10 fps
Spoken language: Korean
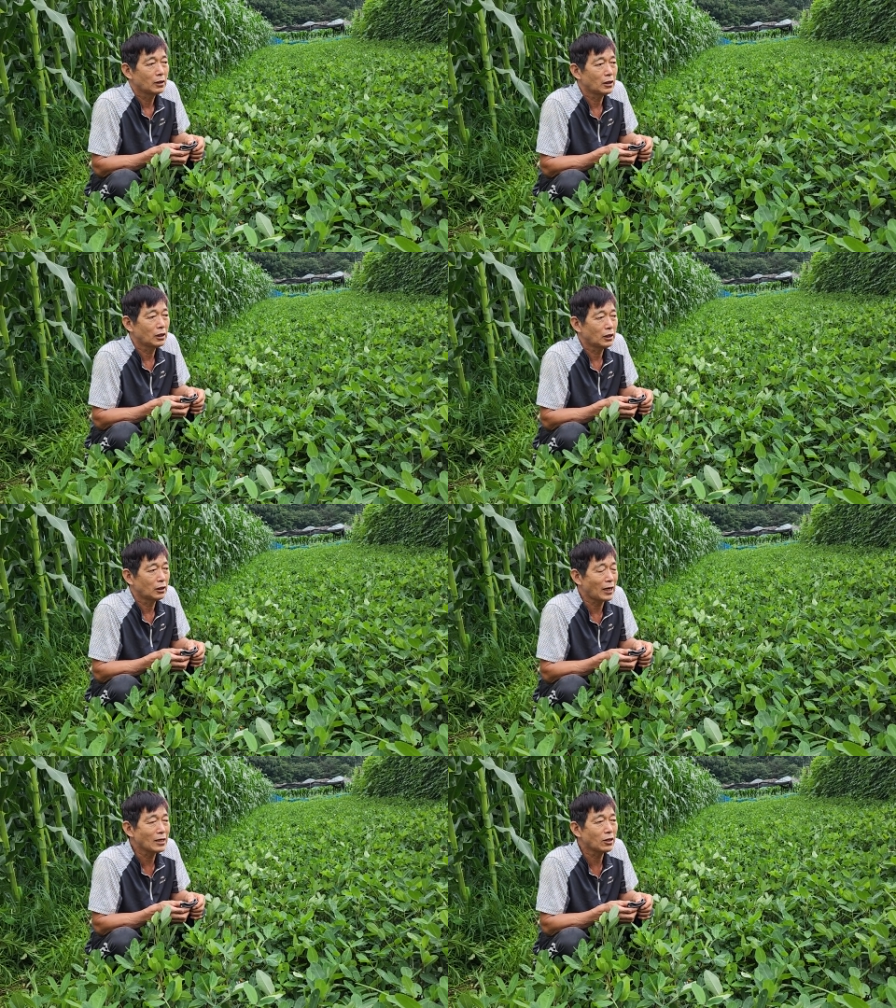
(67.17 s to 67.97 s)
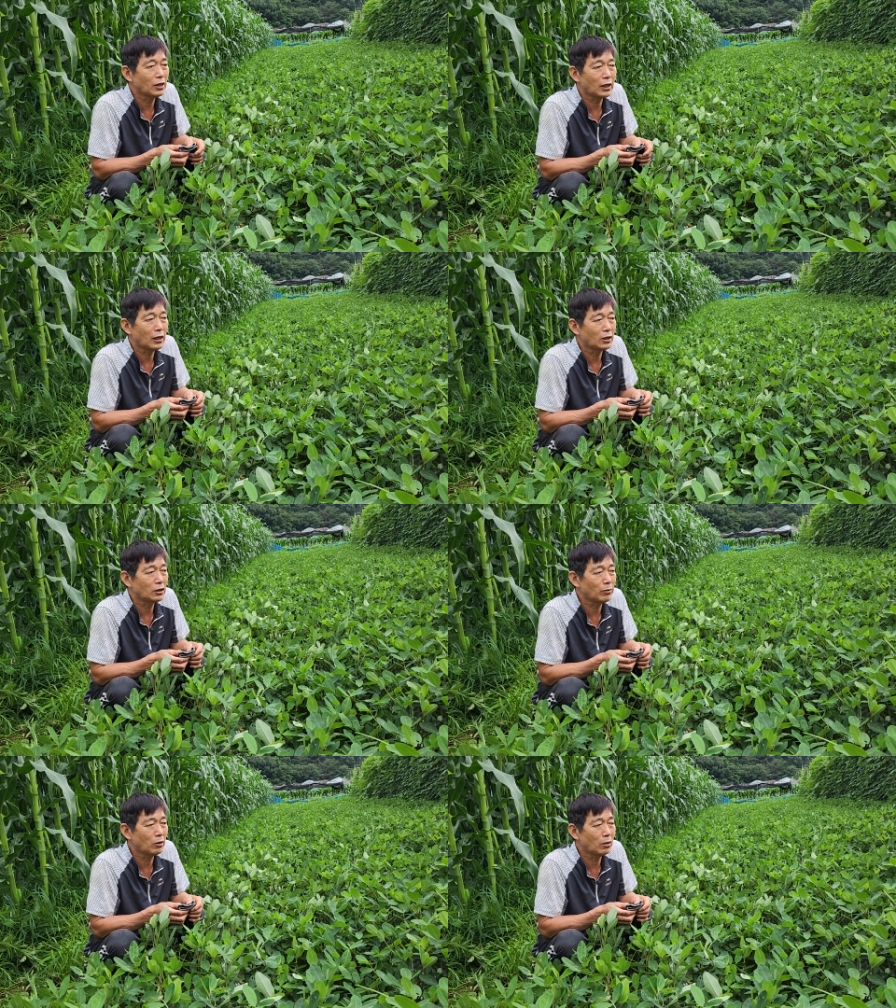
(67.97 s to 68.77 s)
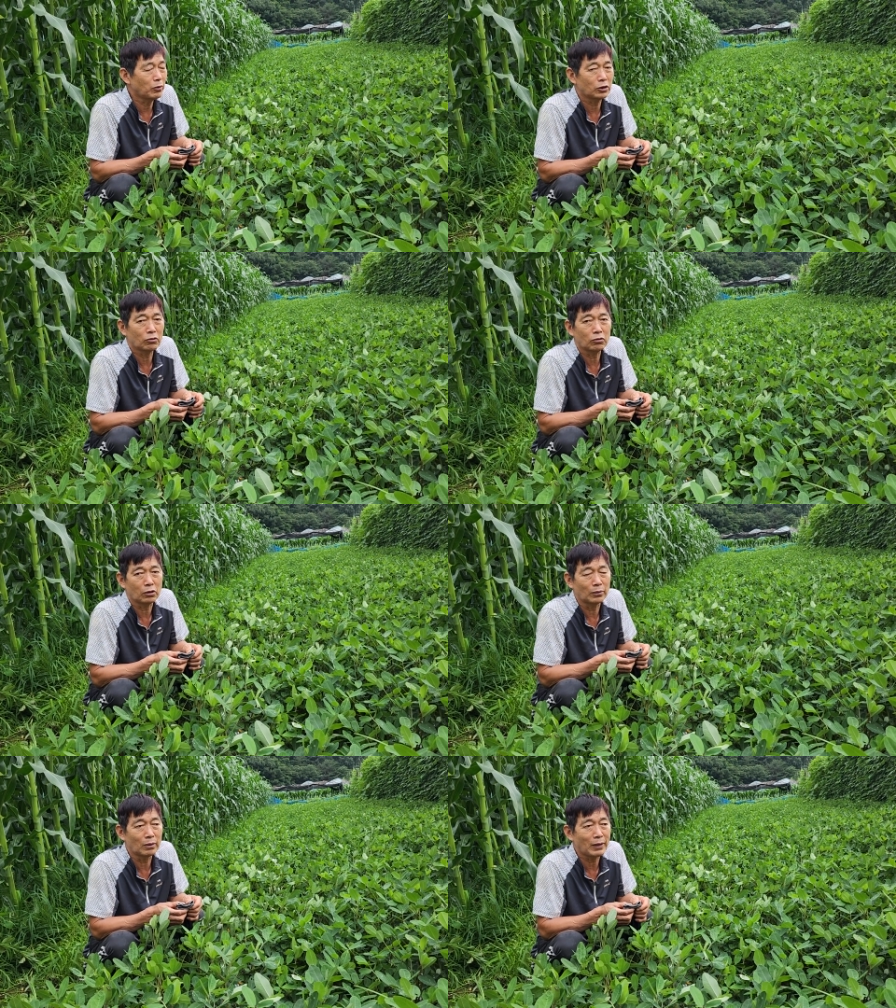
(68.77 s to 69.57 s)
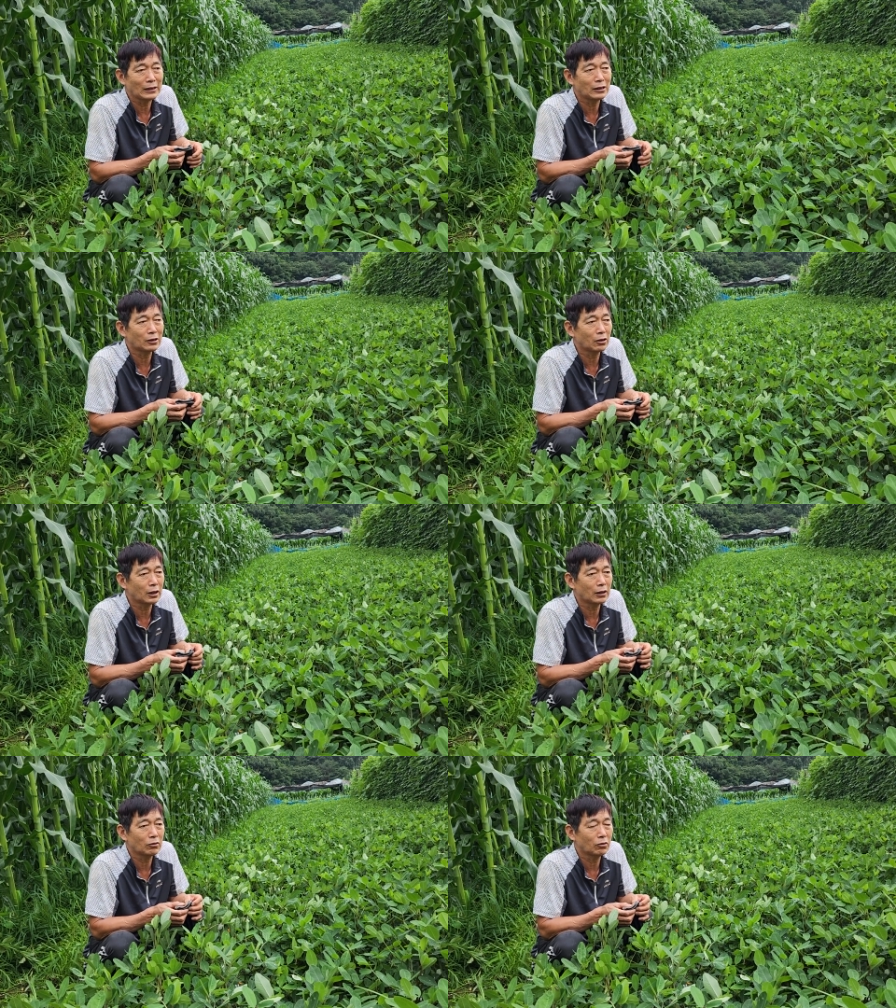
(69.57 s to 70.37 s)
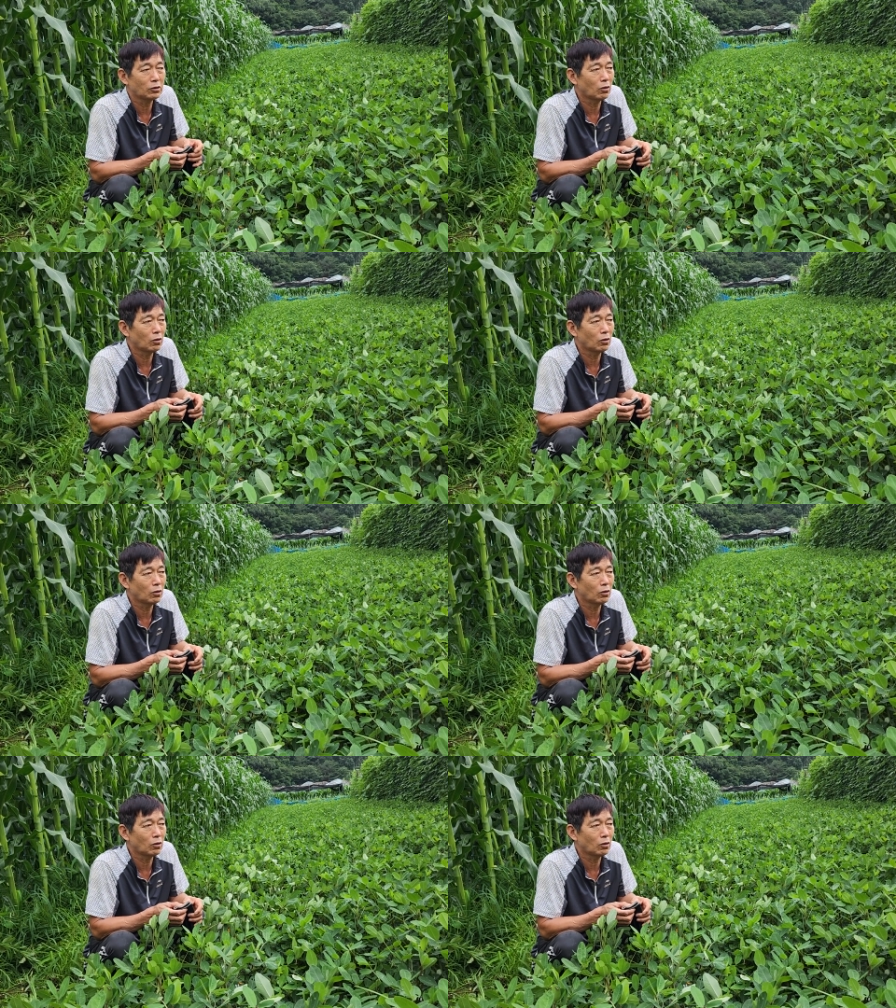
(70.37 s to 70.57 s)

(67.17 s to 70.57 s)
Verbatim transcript: 이제 작년에 심어 보시고 너무 맛있어가지고